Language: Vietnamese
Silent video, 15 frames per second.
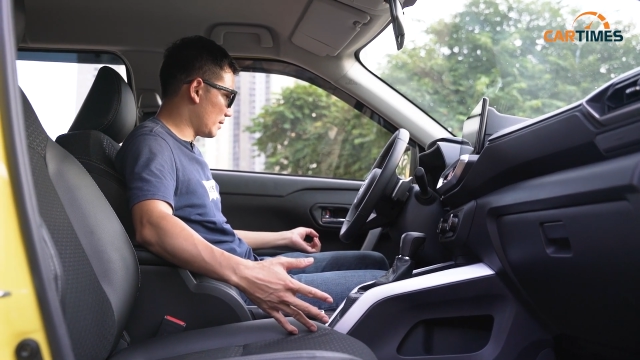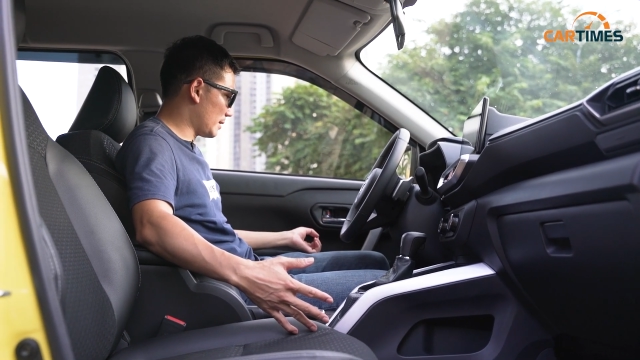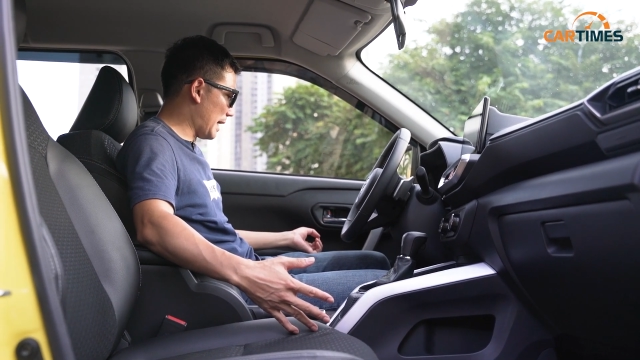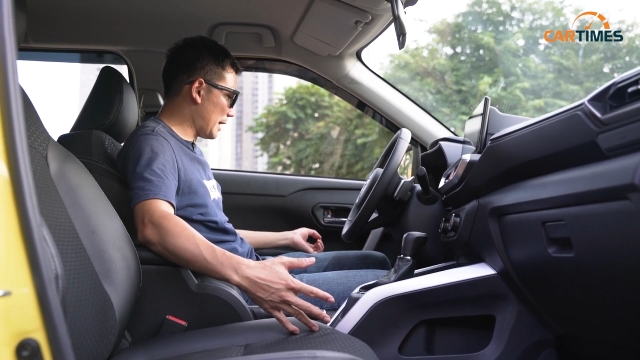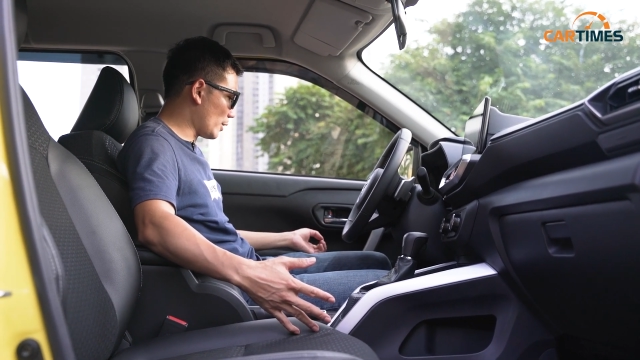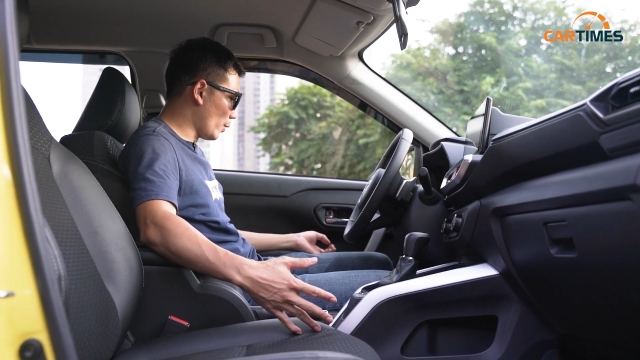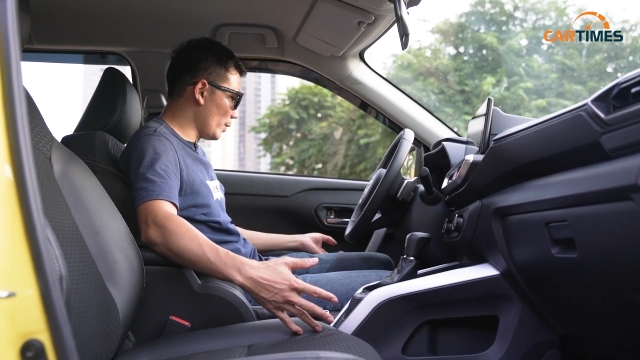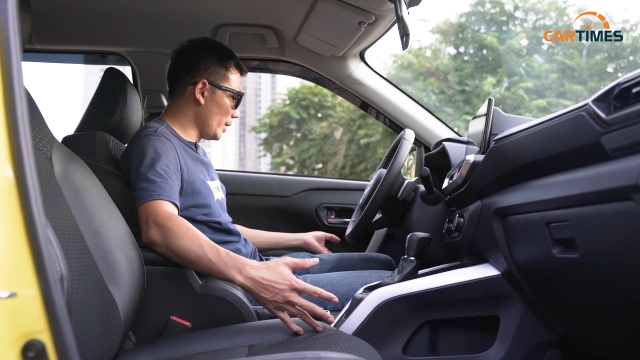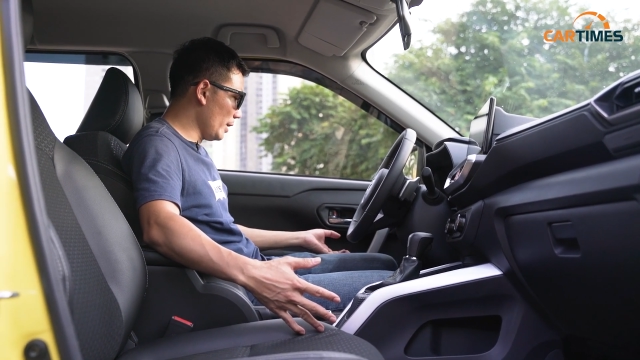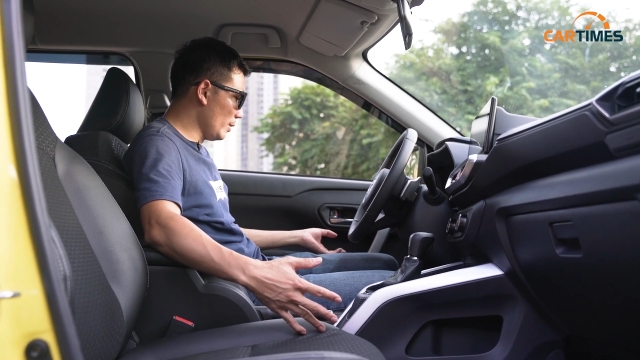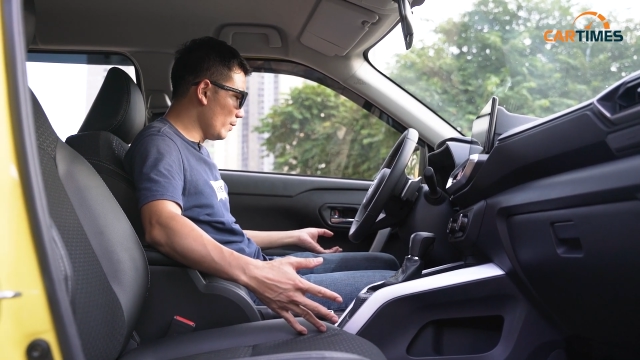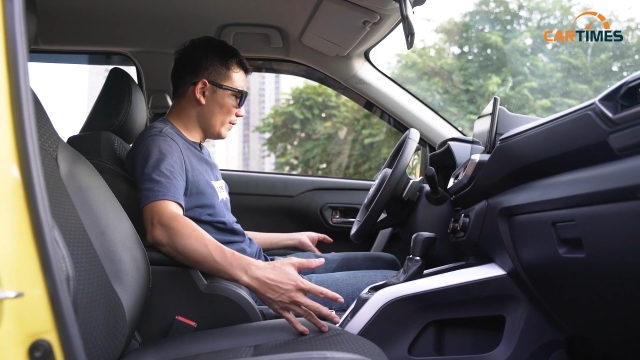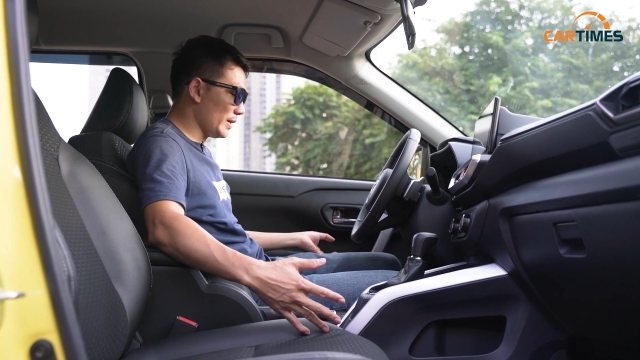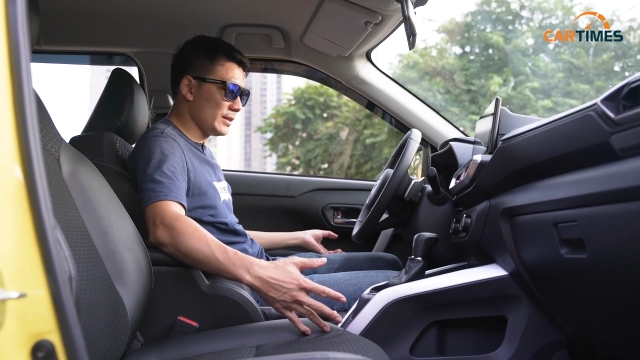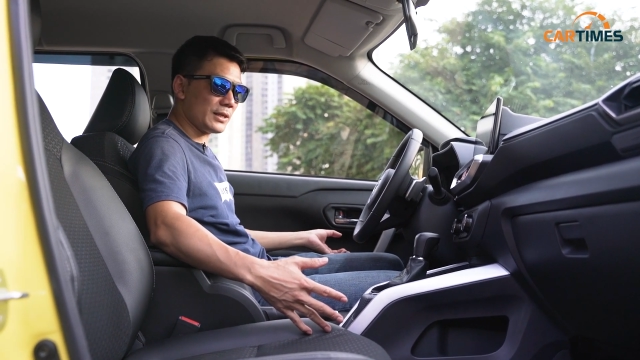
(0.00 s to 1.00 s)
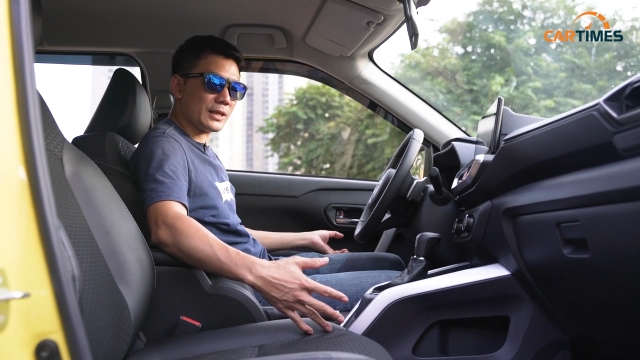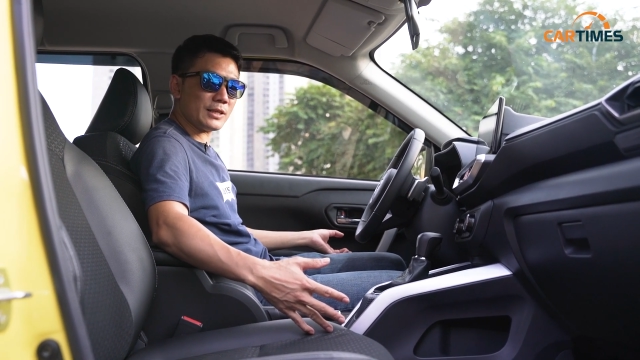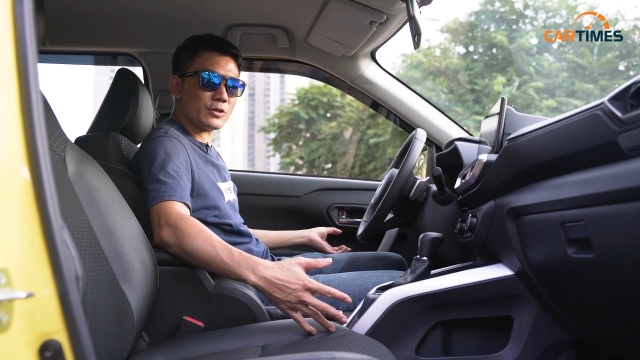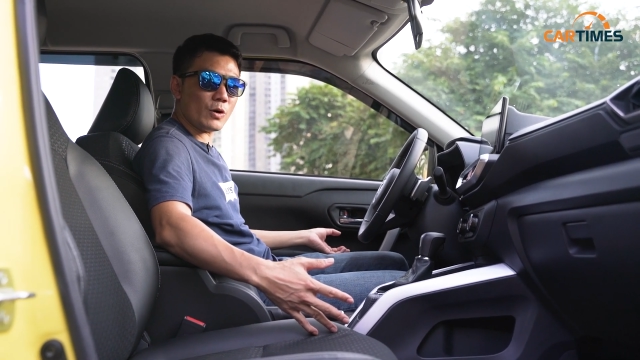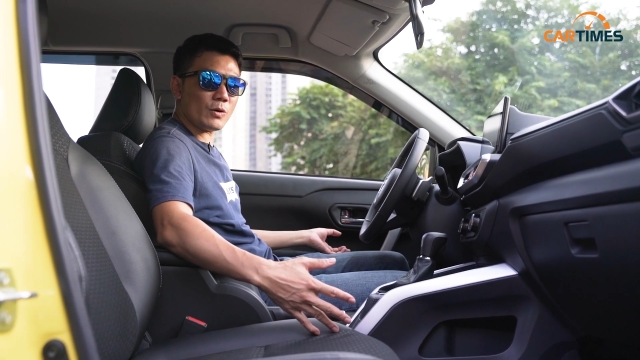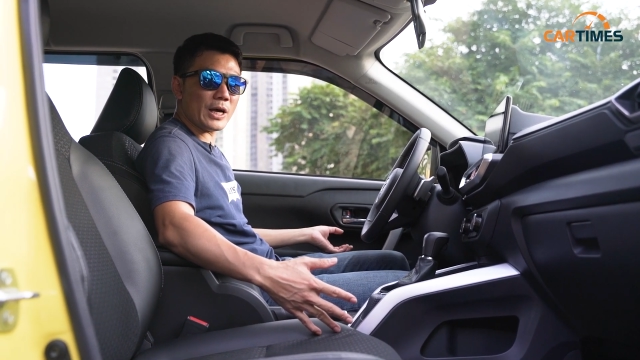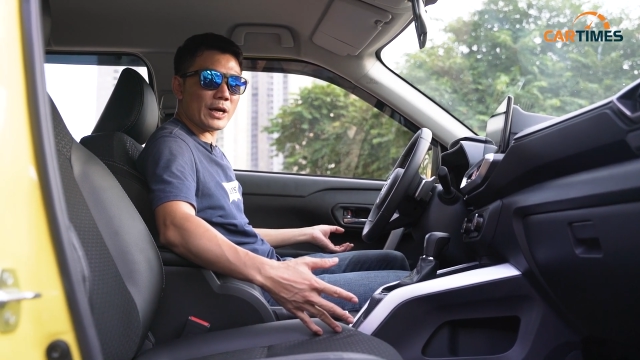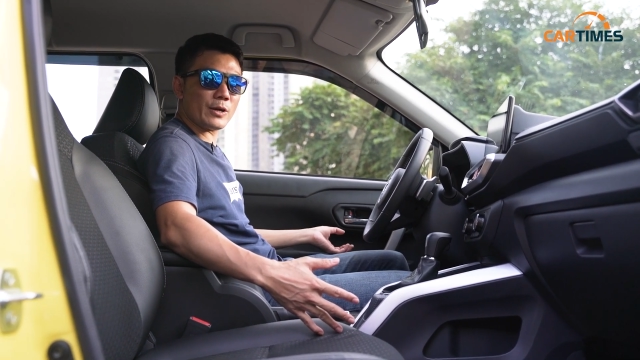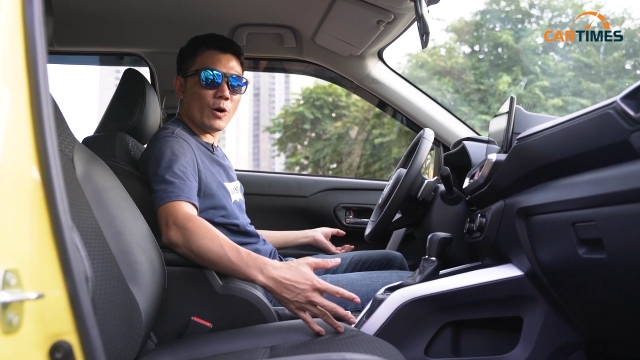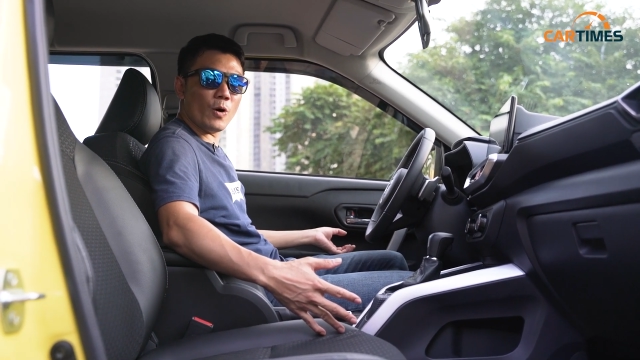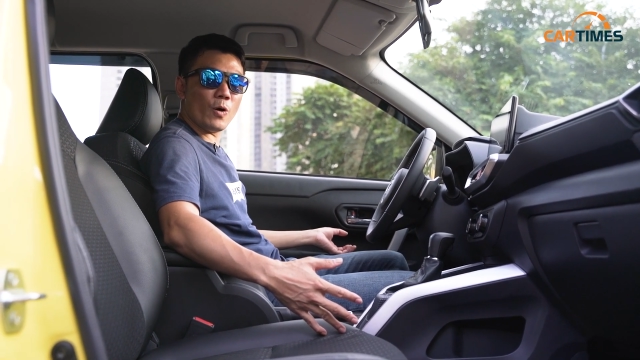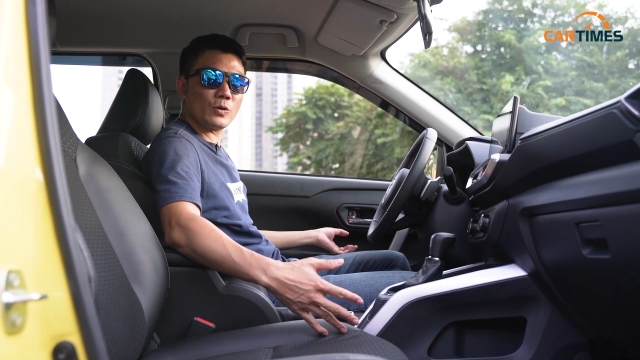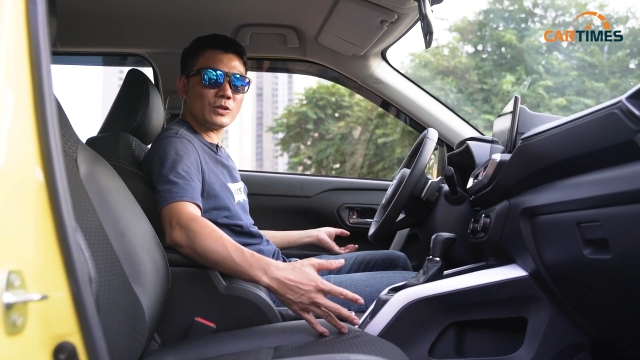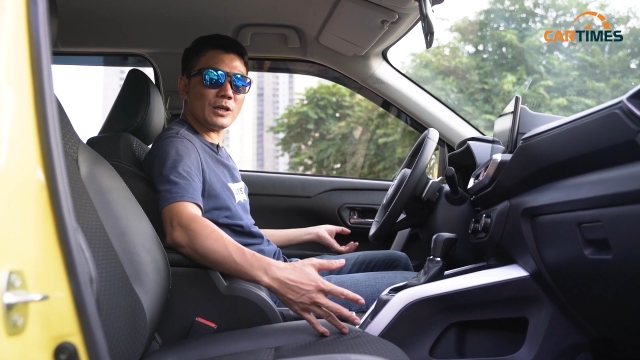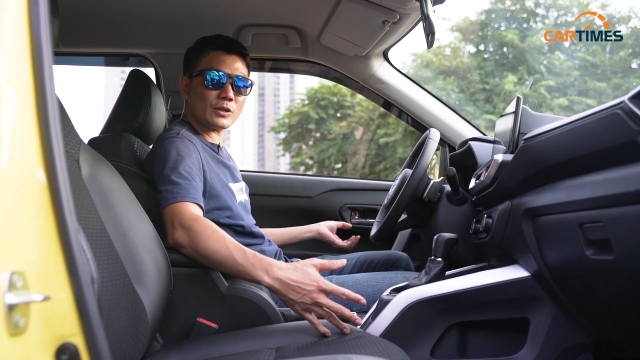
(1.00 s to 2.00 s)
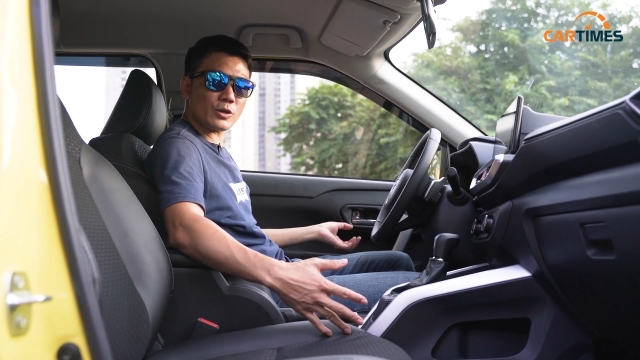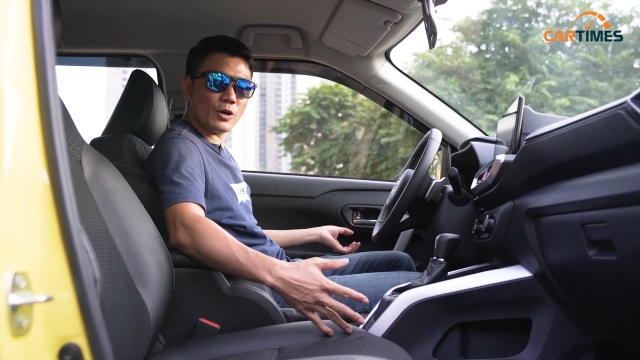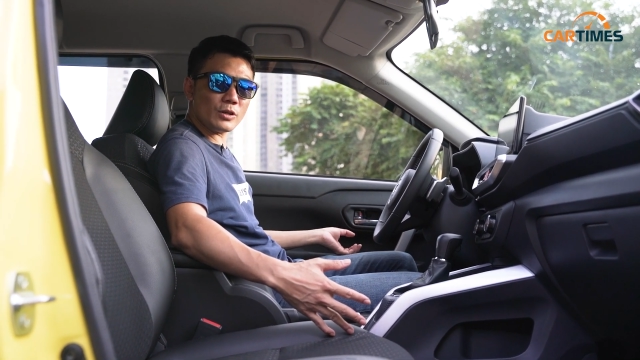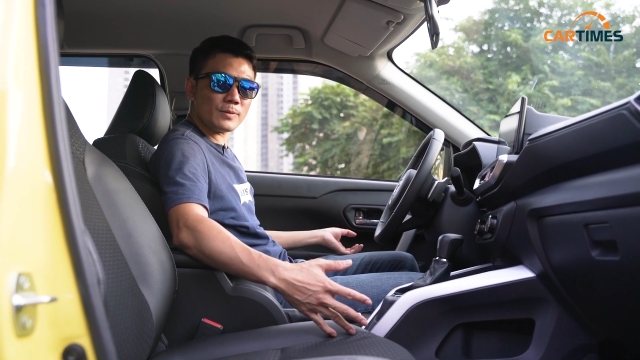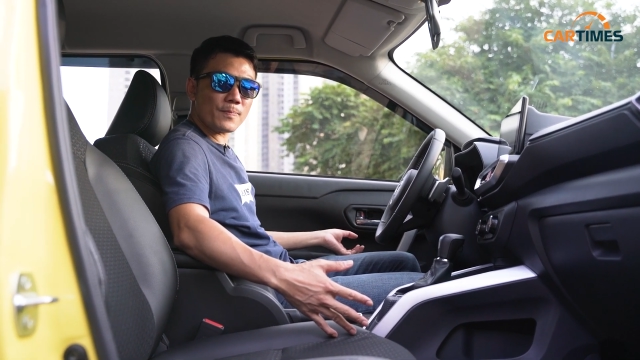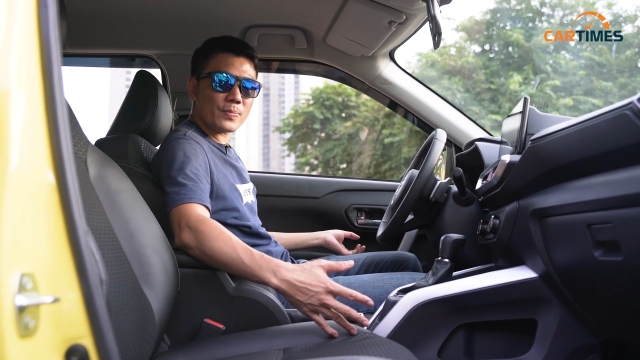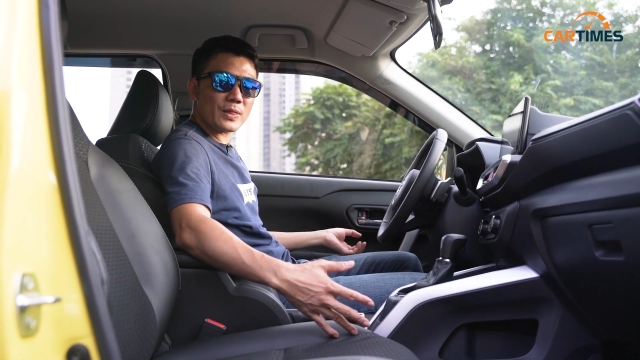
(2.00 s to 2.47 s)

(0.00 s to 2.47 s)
đã tối ưu với những cái chỗ để đồ rất là tốt.